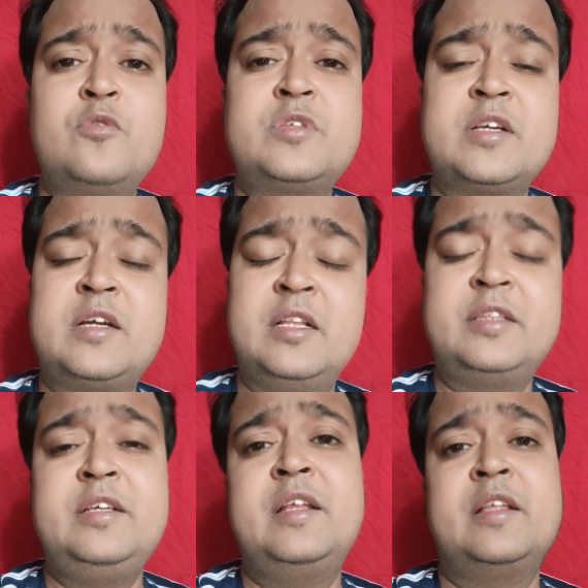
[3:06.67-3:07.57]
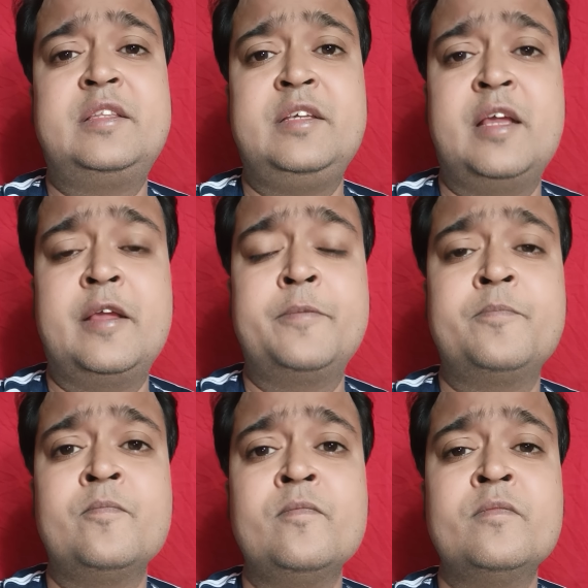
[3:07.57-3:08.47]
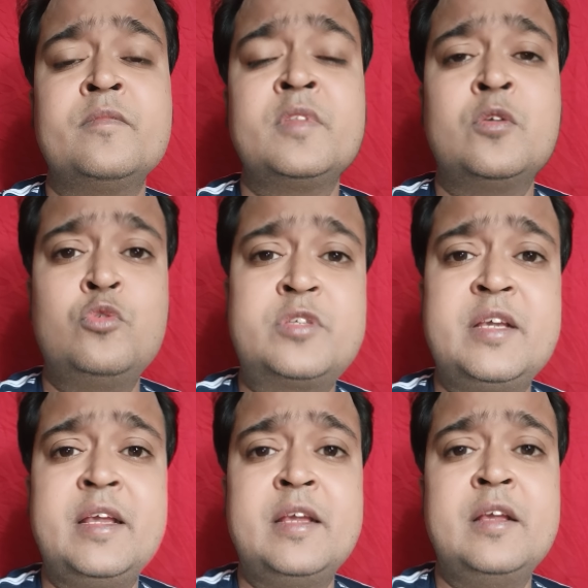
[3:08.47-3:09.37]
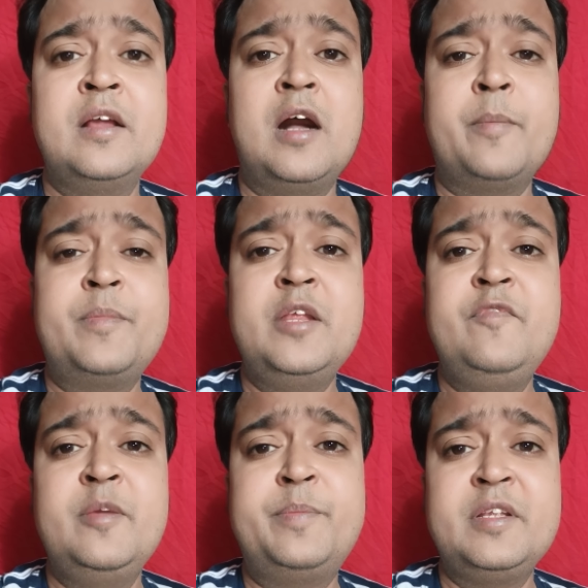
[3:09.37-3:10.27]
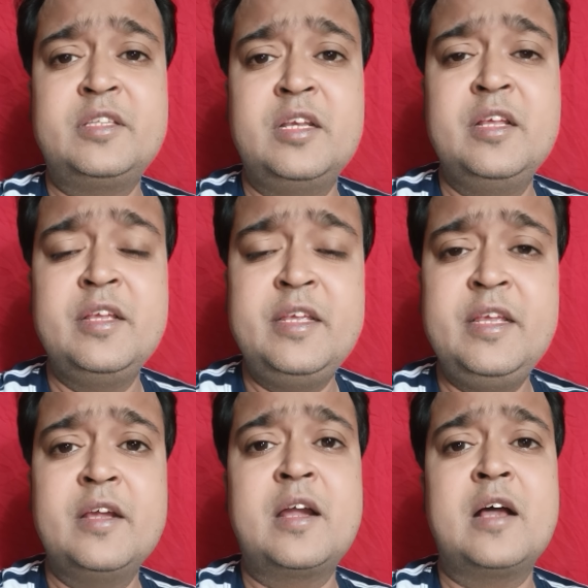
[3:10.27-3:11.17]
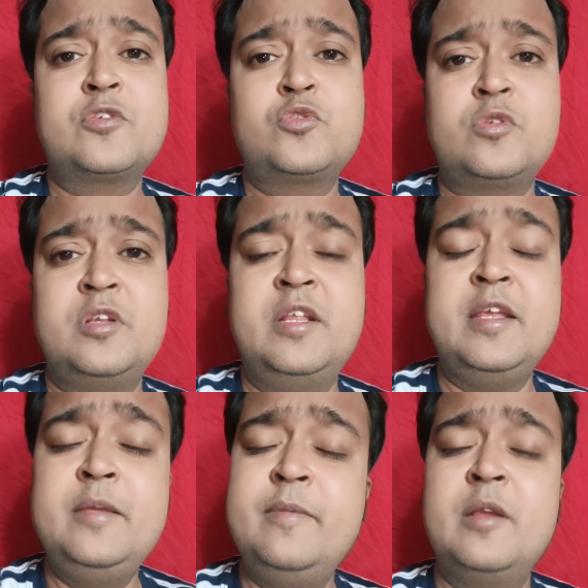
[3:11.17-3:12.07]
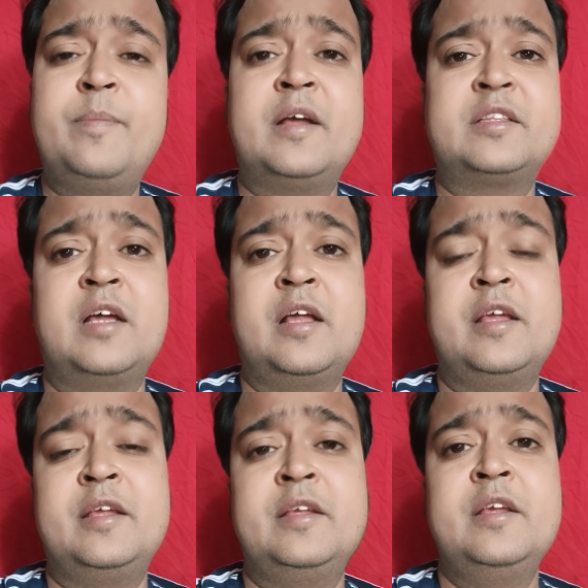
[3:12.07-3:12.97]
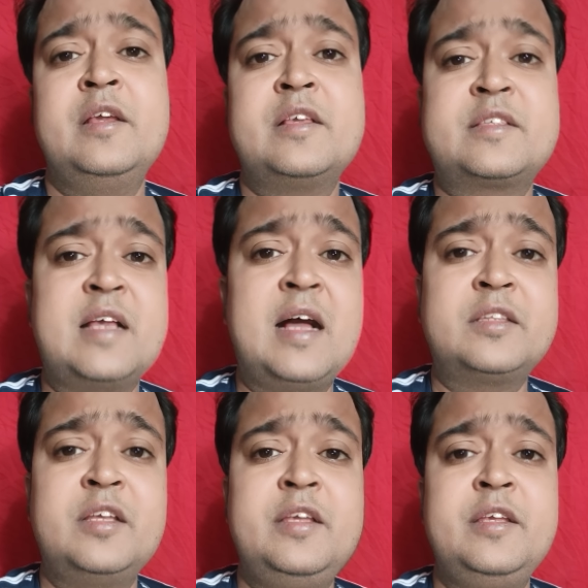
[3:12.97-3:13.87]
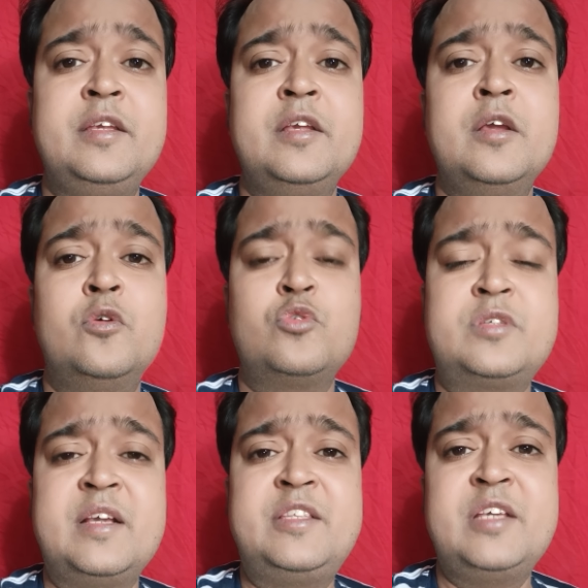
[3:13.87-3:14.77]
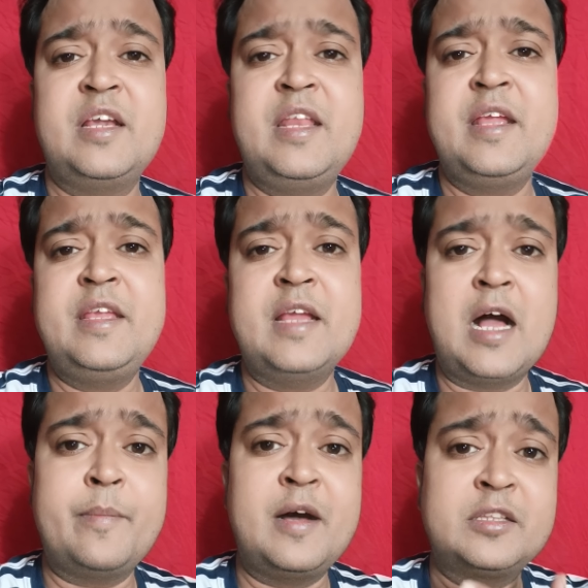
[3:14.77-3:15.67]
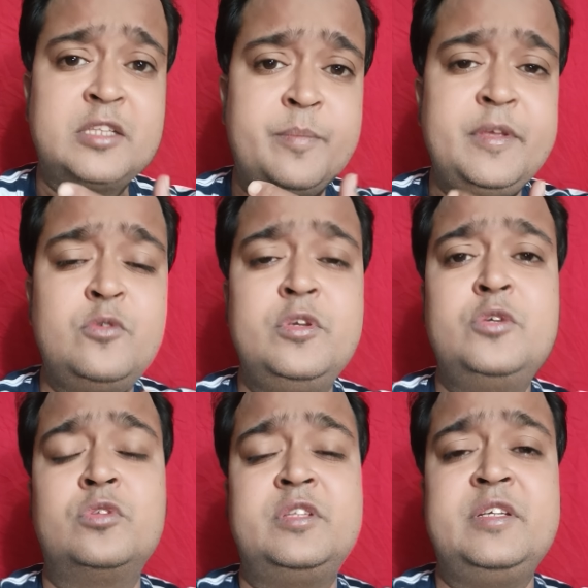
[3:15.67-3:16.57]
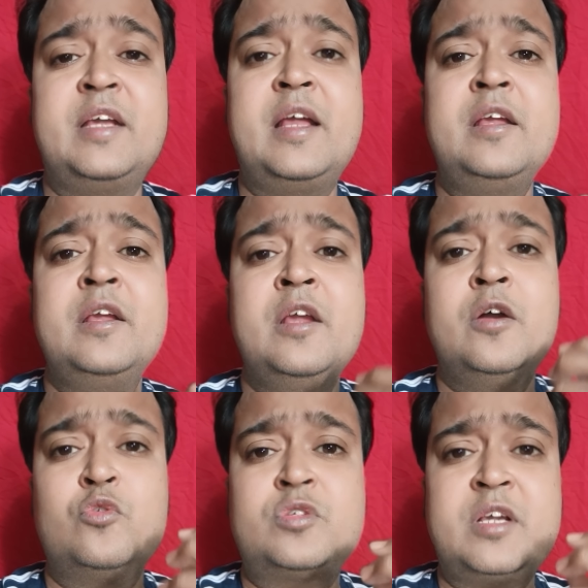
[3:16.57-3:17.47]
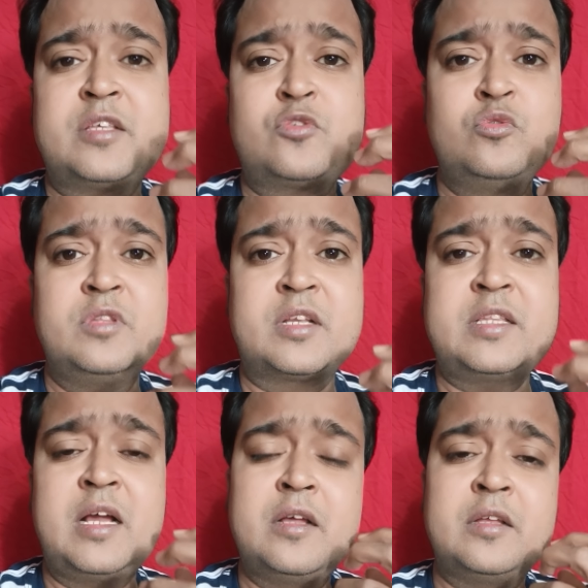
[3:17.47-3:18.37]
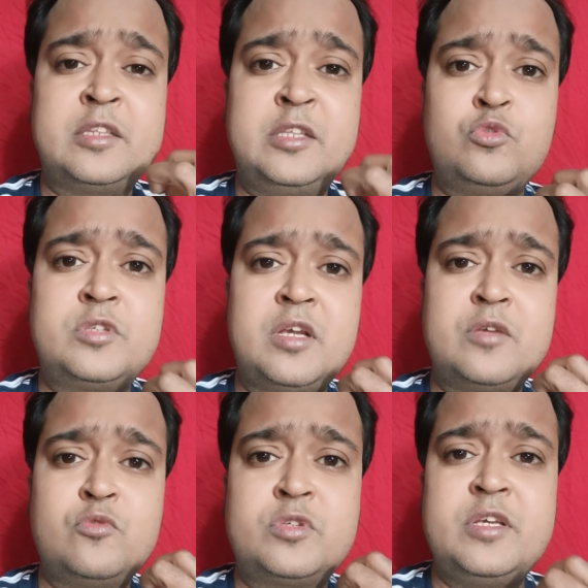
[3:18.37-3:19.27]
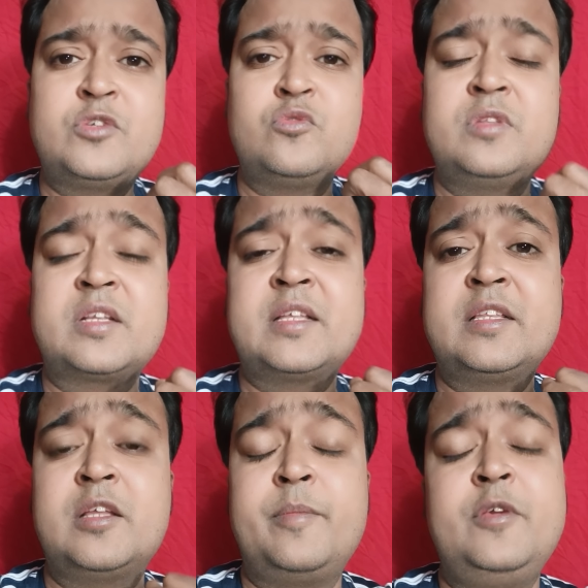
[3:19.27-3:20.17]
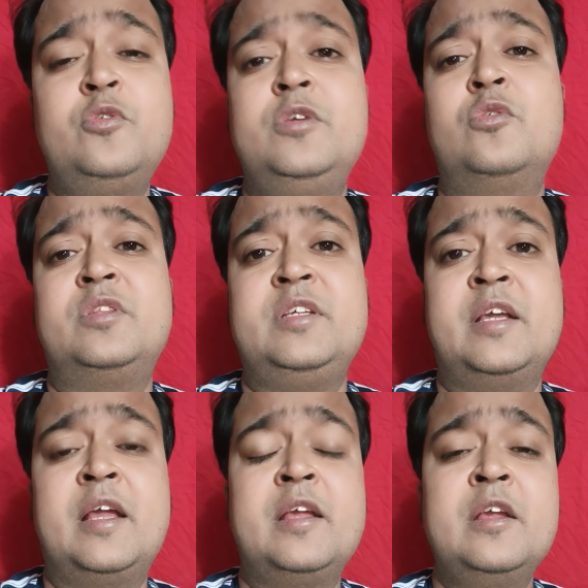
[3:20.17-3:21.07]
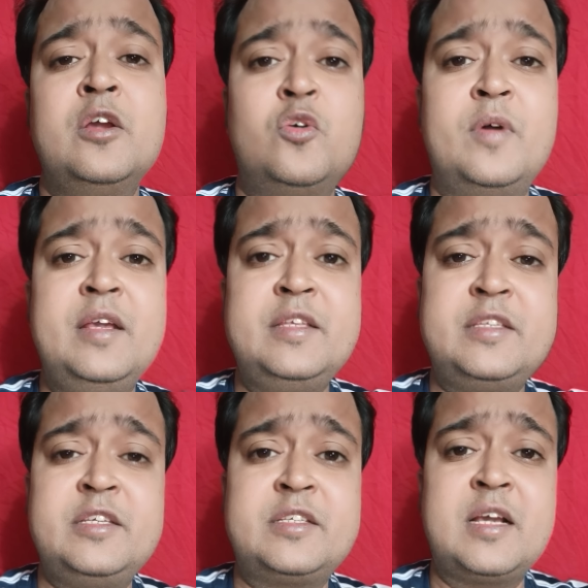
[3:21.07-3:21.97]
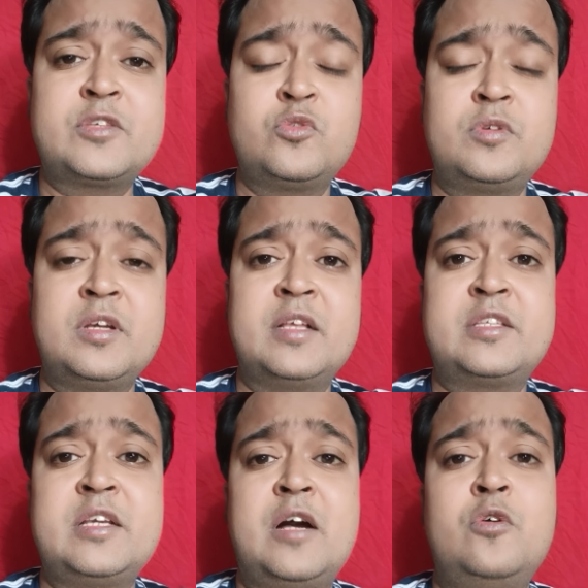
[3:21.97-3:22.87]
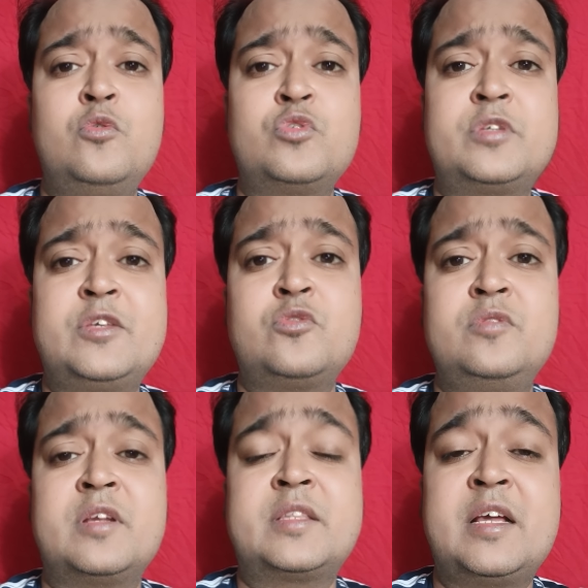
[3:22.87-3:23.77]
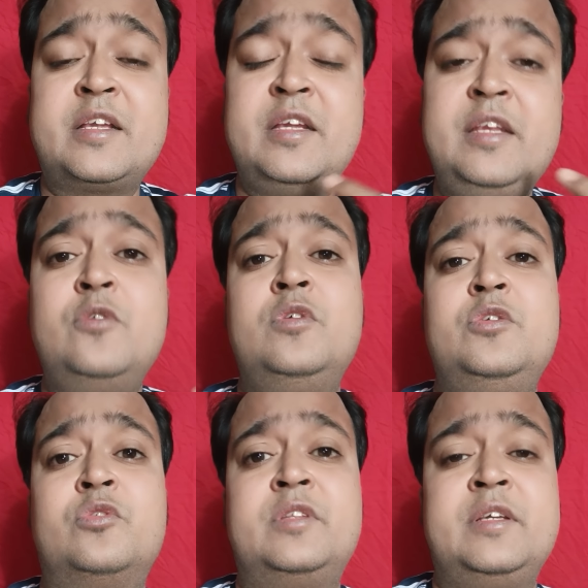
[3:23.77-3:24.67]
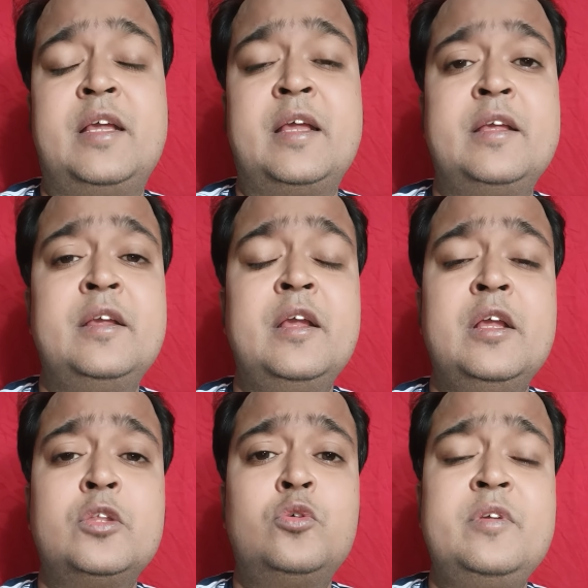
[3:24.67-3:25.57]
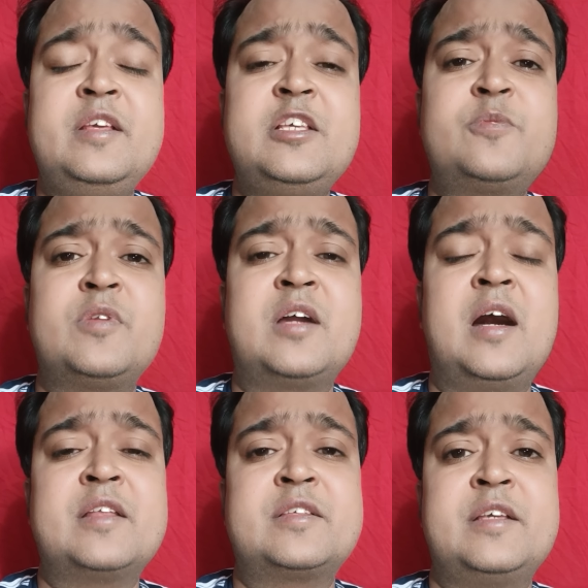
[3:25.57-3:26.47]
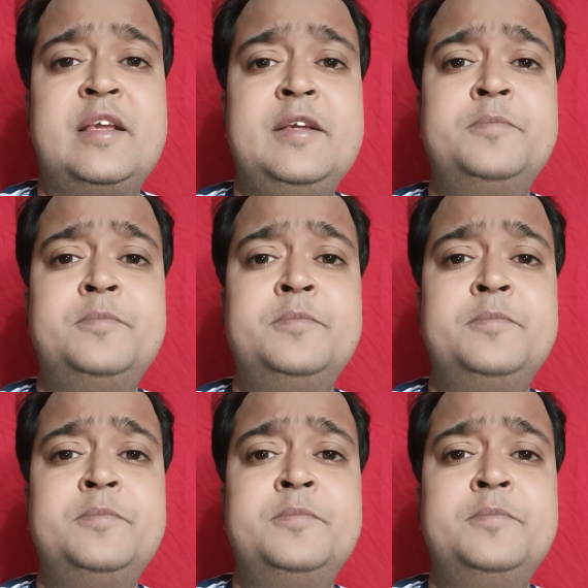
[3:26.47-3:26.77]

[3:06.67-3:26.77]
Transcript: उसे खलती रहती है उसे अपने विपरीत लिंगीय का सुख नहीं मिल पाता है साथ ही उसके चेहरे की आभा दबी हुई होती है उसका सुंदरता उसका उसकी सुंदरता दबी हुई होती है वही जिसका शुक्र अच्छा हो उसकी सुंदरता खिली हुई होती है तो इस प्रकार से